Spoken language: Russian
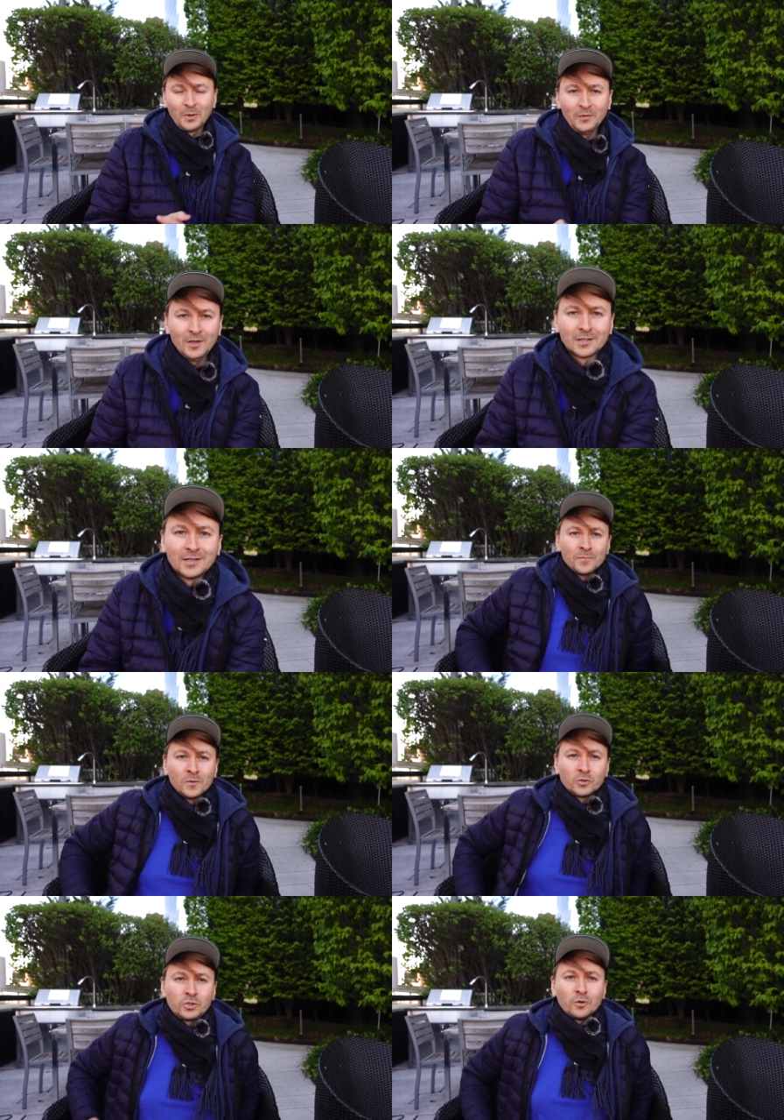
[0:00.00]
привет.
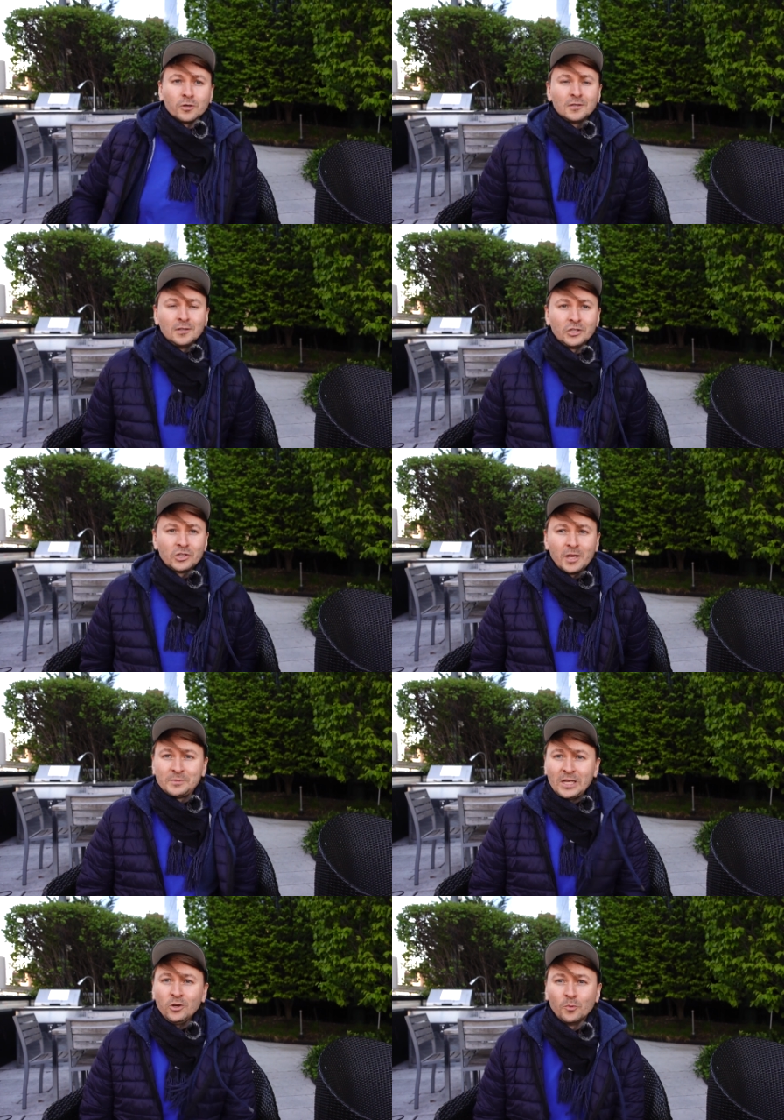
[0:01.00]
Ну что,
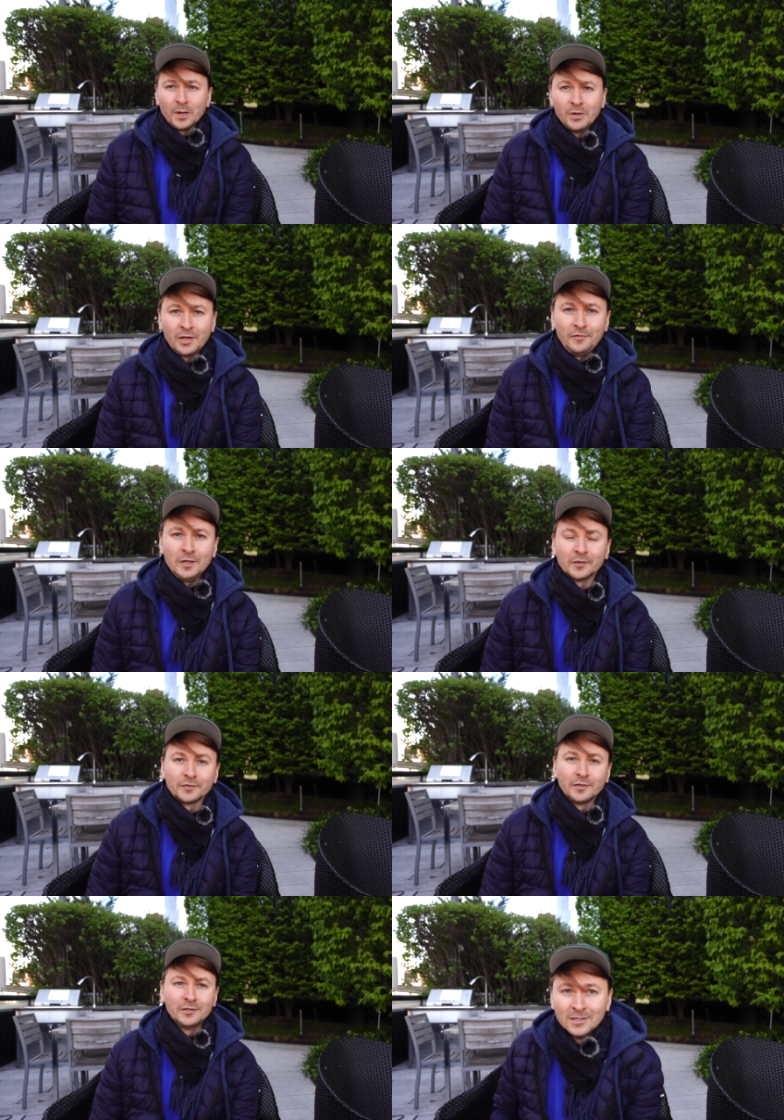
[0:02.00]
начинаем серию прямых эфиров
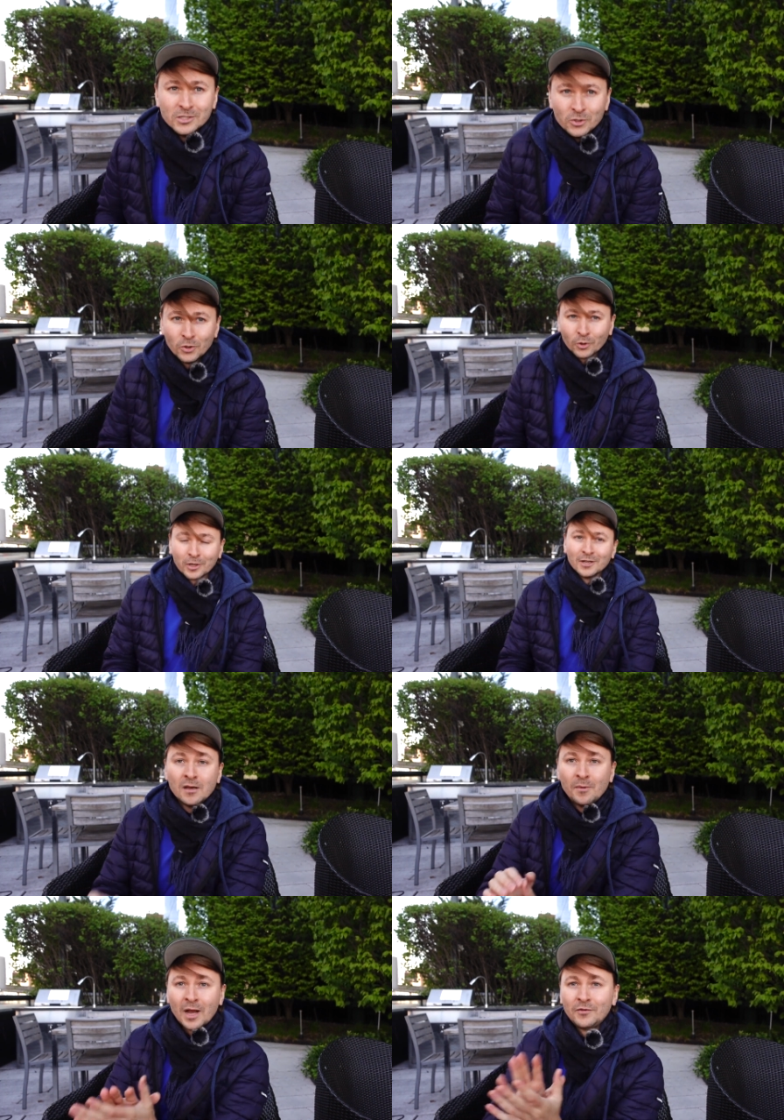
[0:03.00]
из Нью-Йорка.
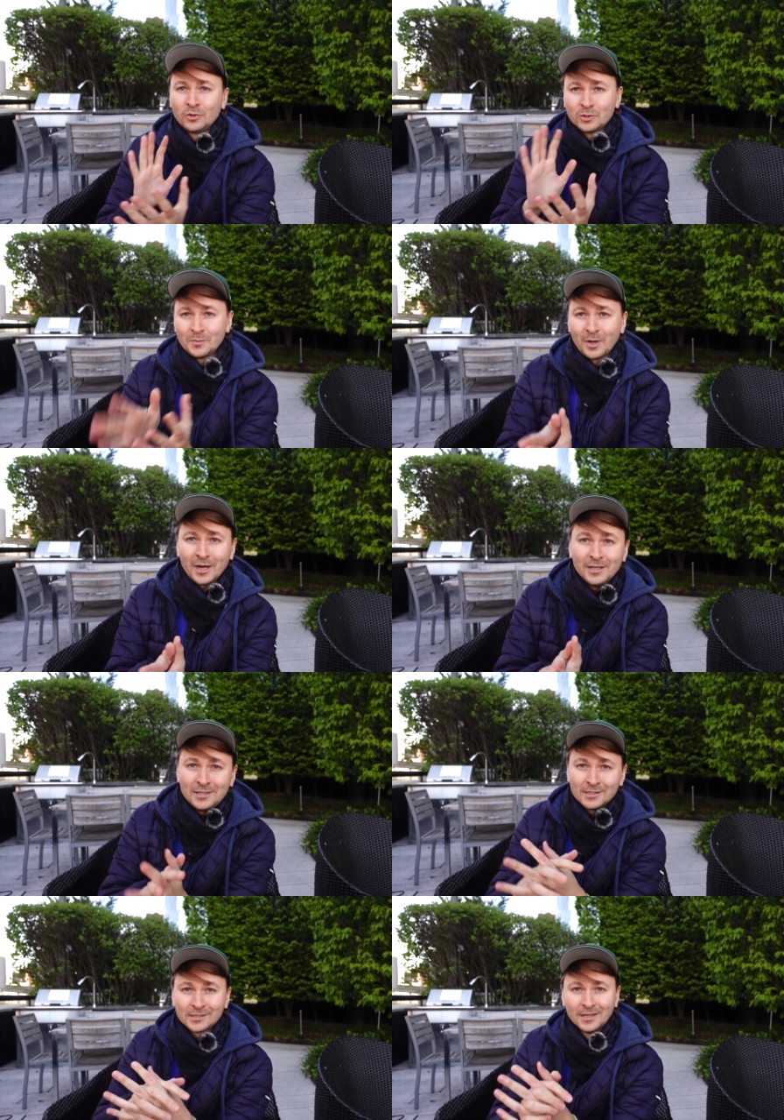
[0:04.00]
Пока вы тут
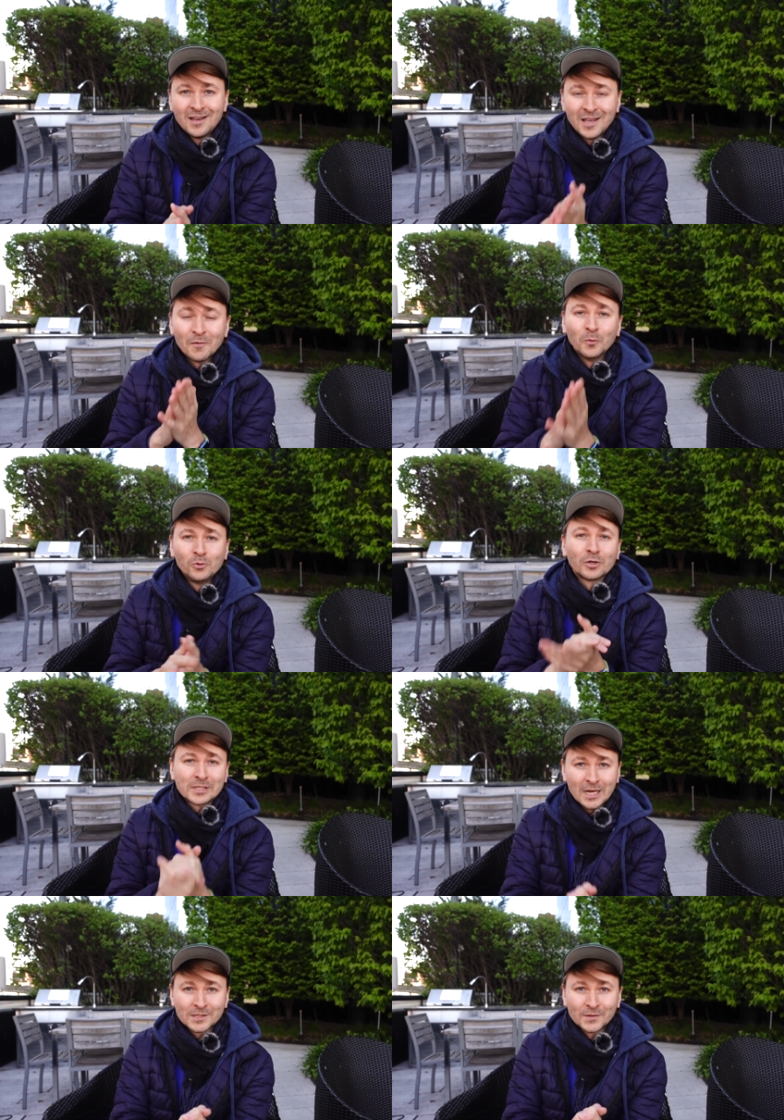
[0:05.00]
собираетесь, я вам буду
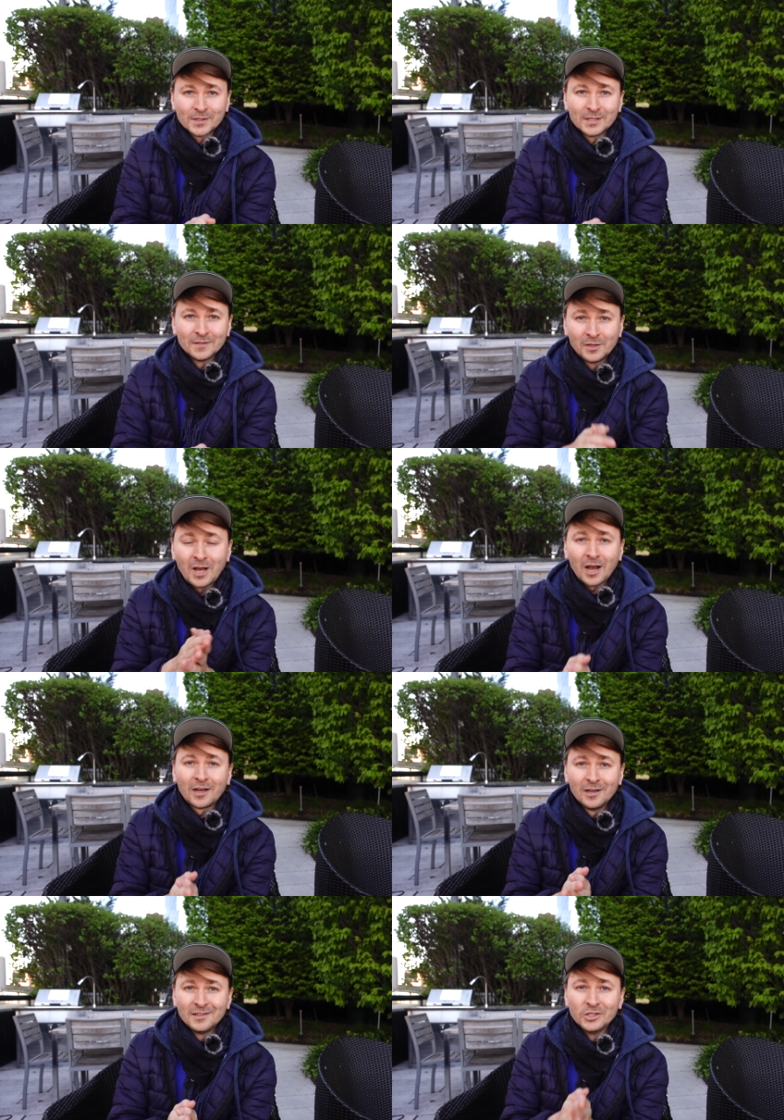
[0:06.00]
рассказывать, как
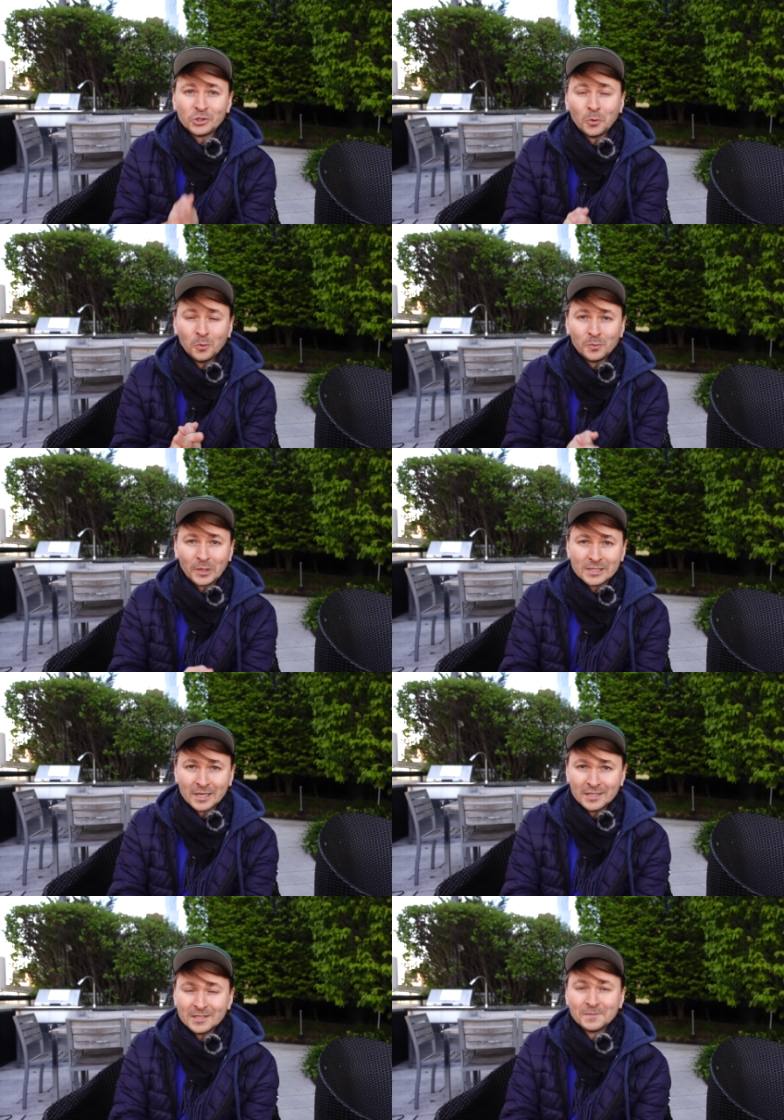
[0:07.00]
и что будет
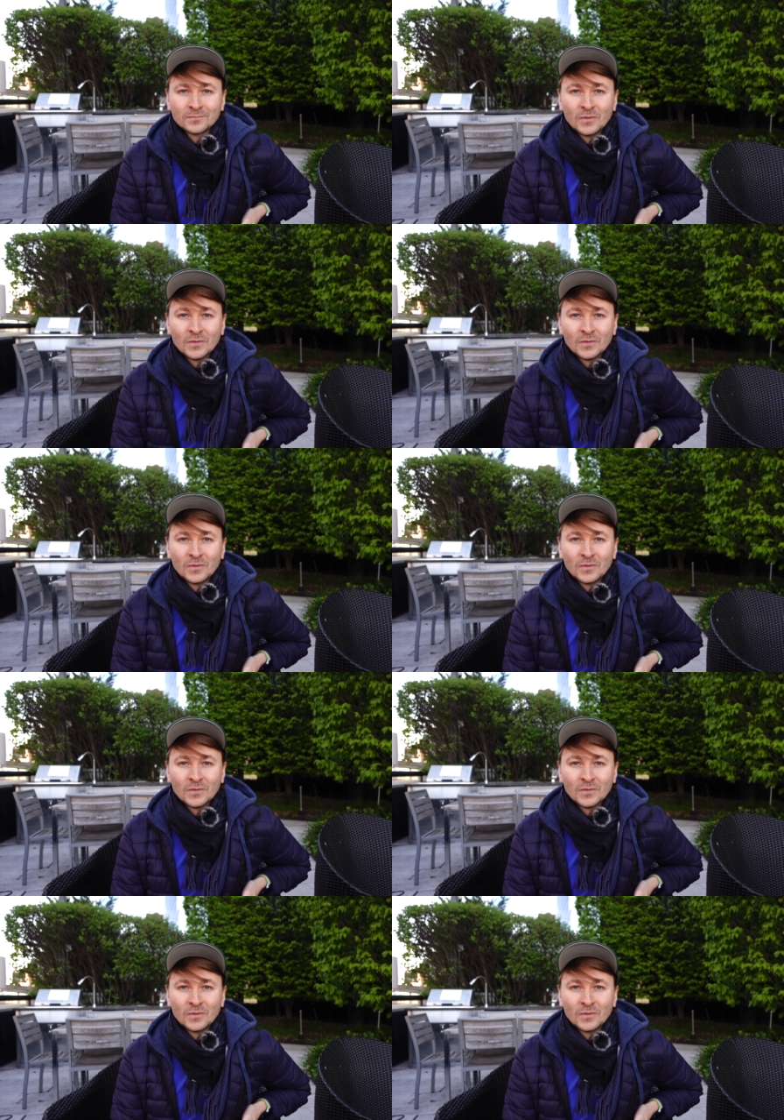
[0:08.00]
происходить.